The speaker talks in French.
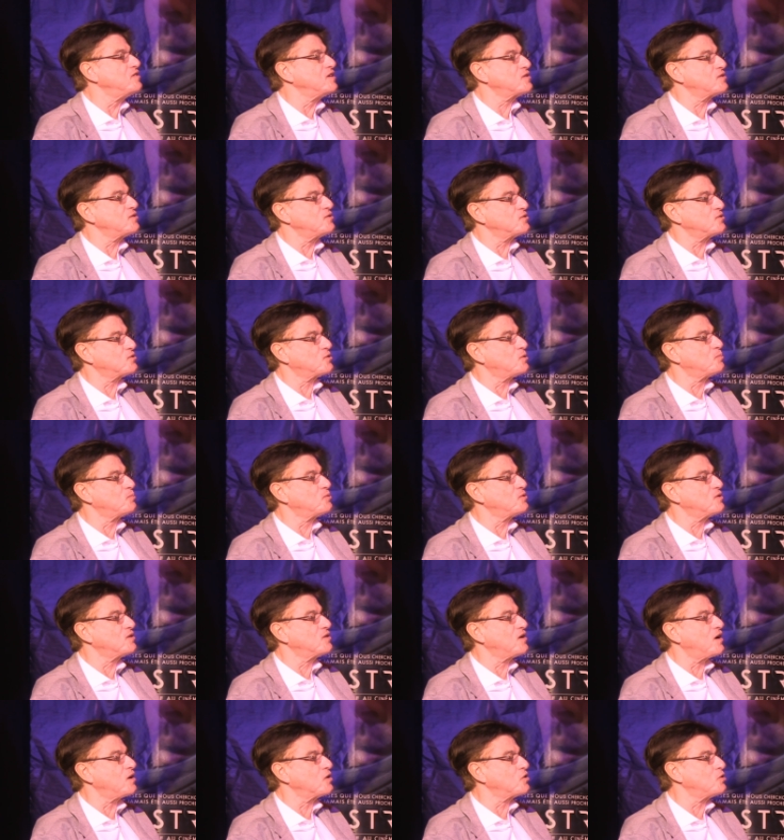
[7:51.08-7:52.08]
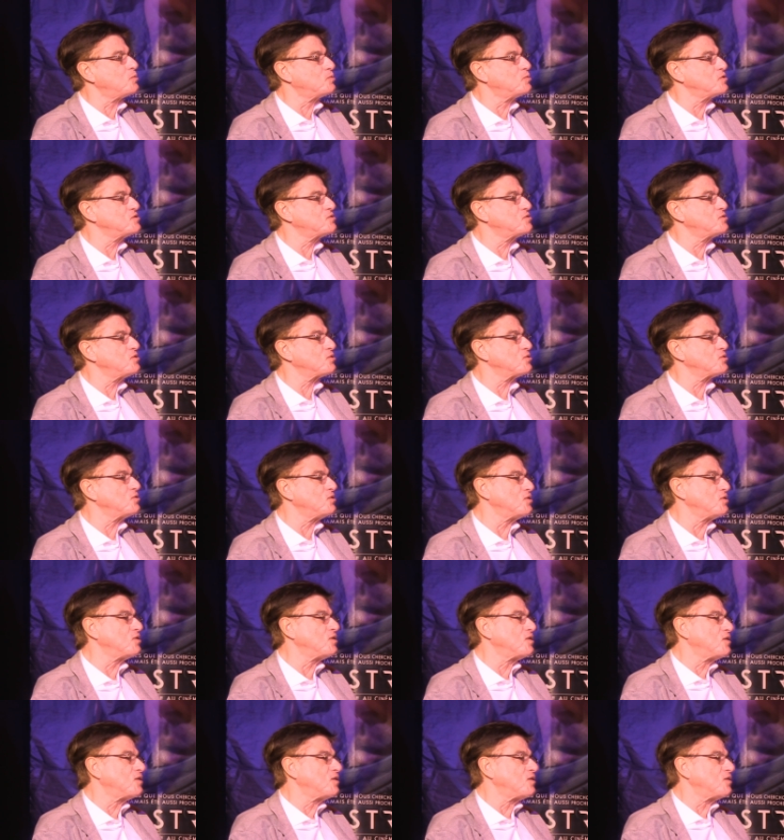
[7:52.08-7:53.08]
avec le grand compositeur de,
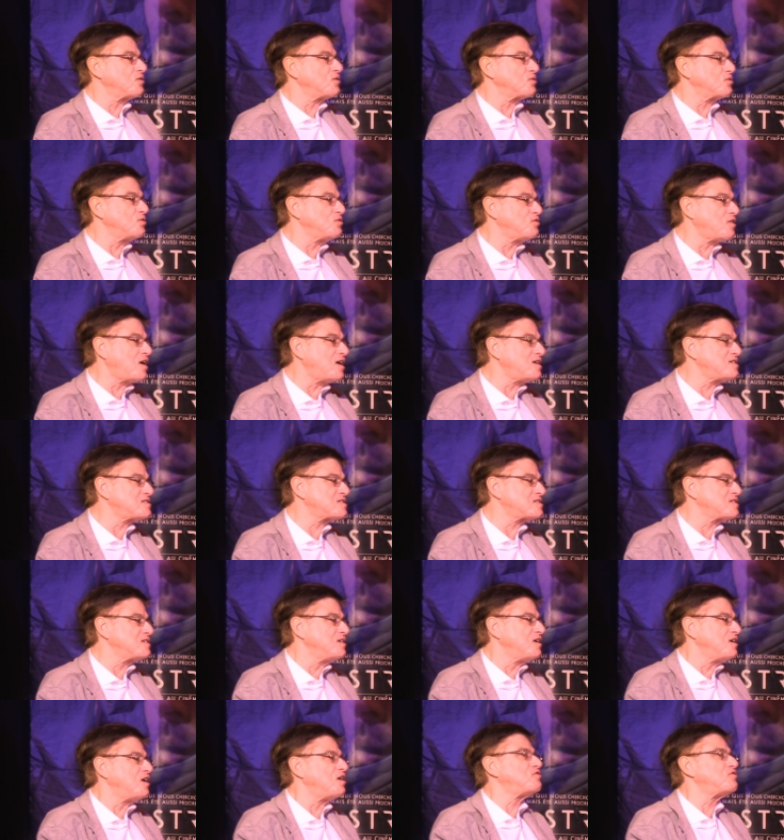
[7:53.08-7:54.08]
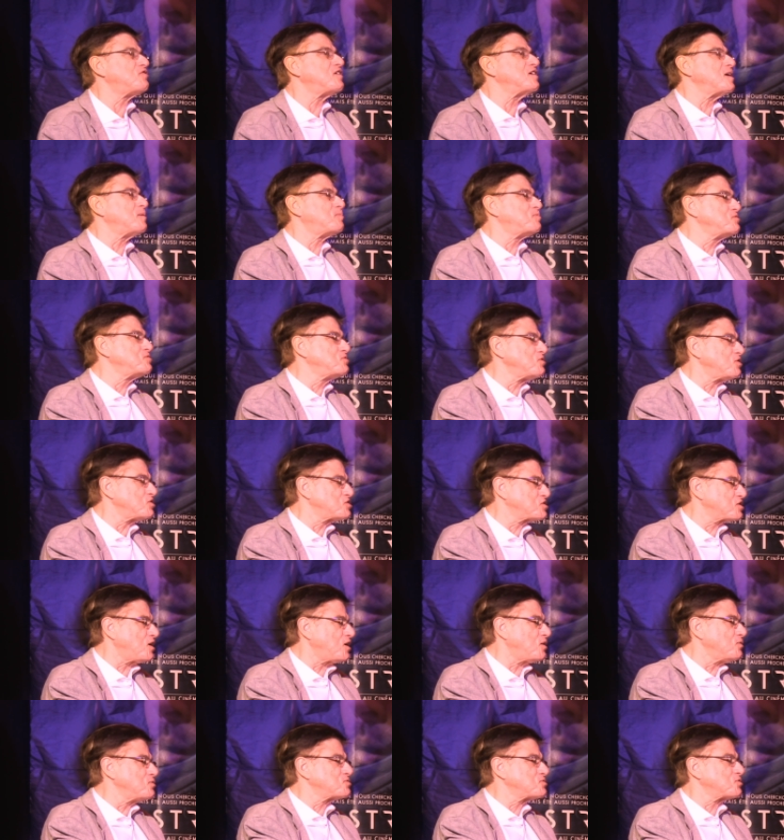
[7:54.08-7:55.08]
de Enfin, il y a plusieurs
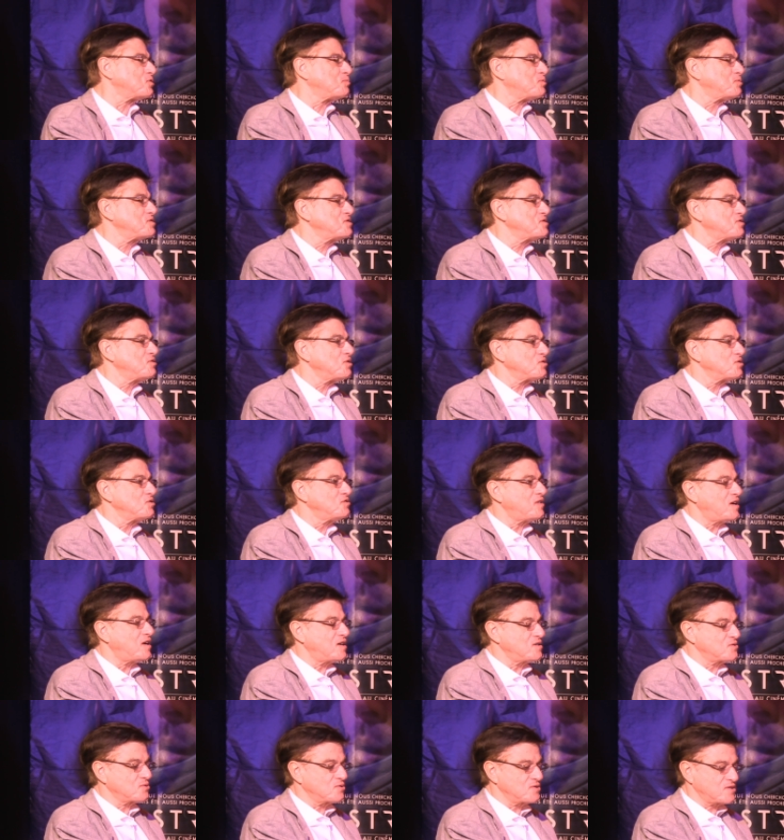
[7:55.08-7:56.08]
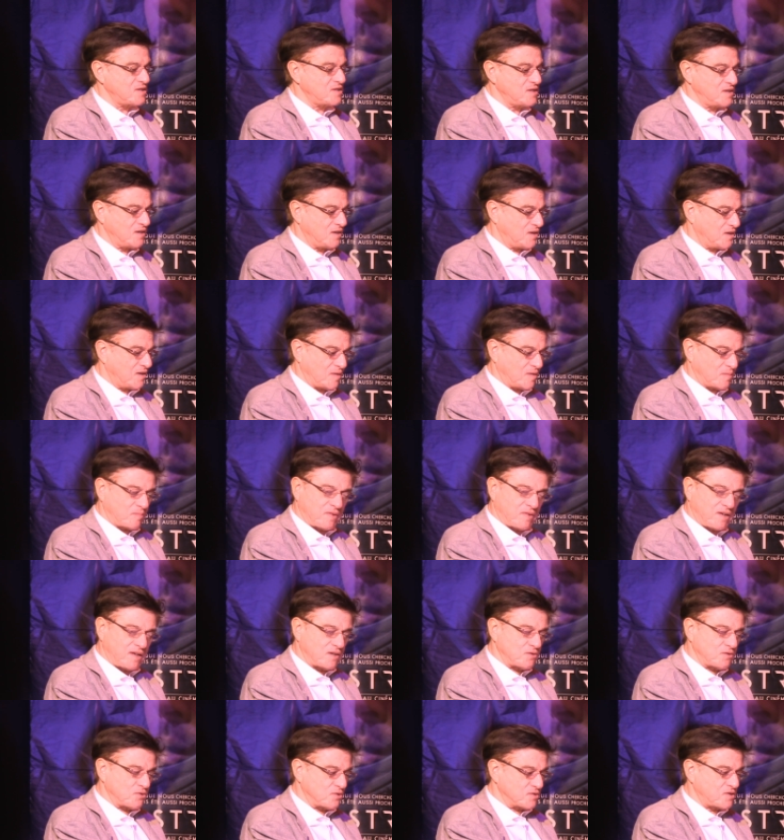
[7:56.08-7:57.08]
Strauss compositeurs de valse aussi. Mais
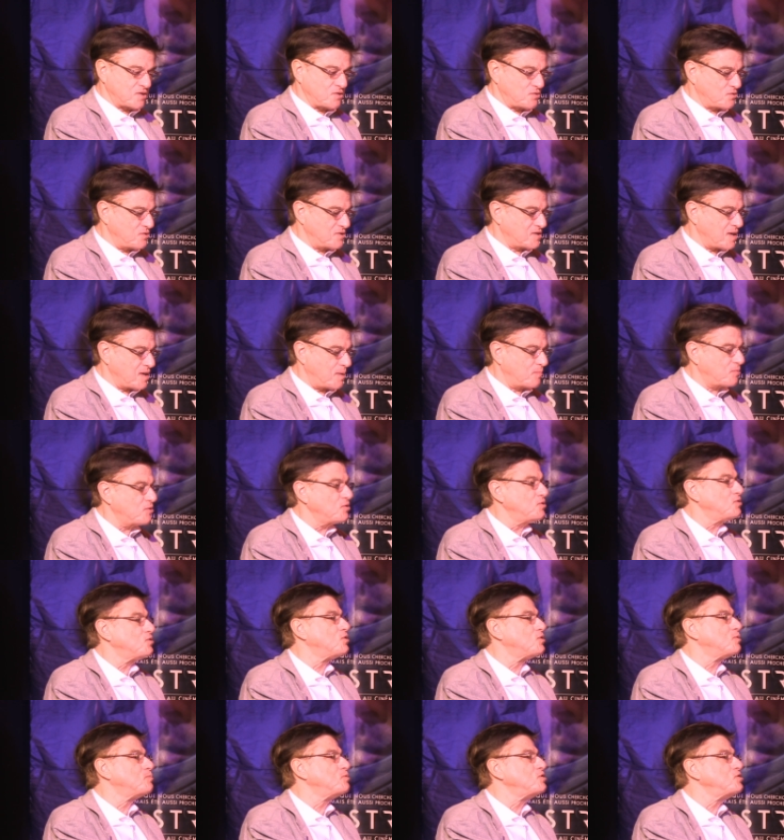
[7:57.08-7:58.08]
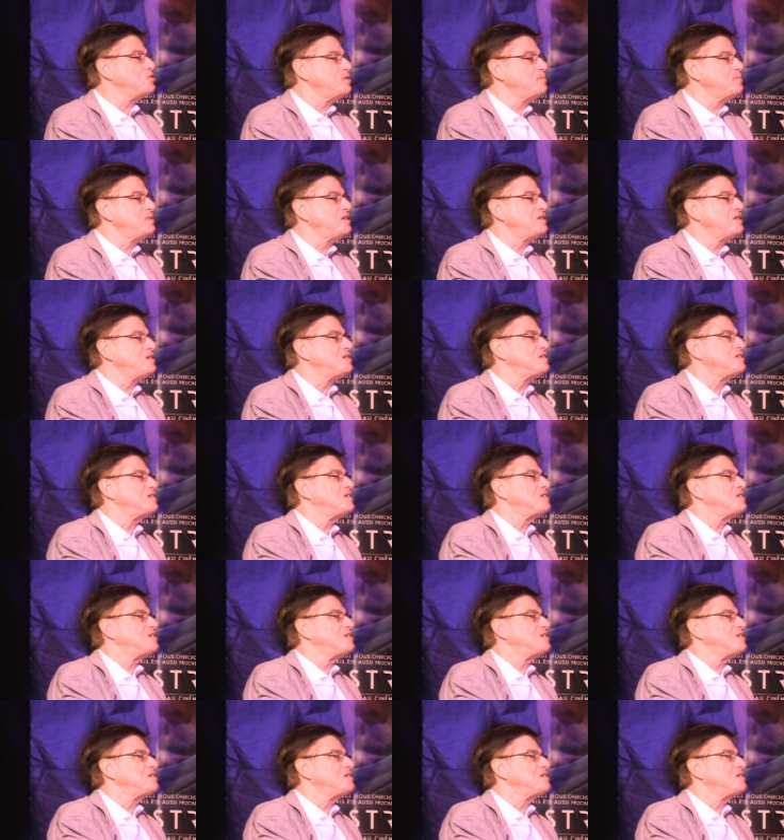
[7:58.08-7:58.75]
là, non, c'est une simple homonymie.